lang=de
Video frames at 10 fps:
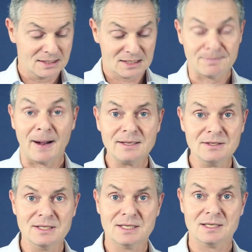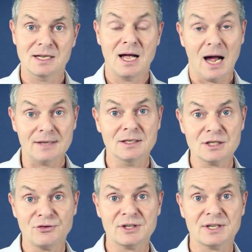Zweitens,
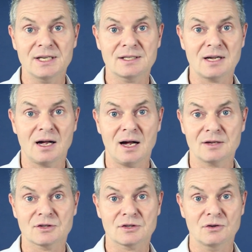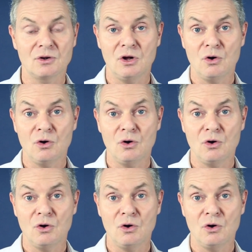Handelsvertreter hat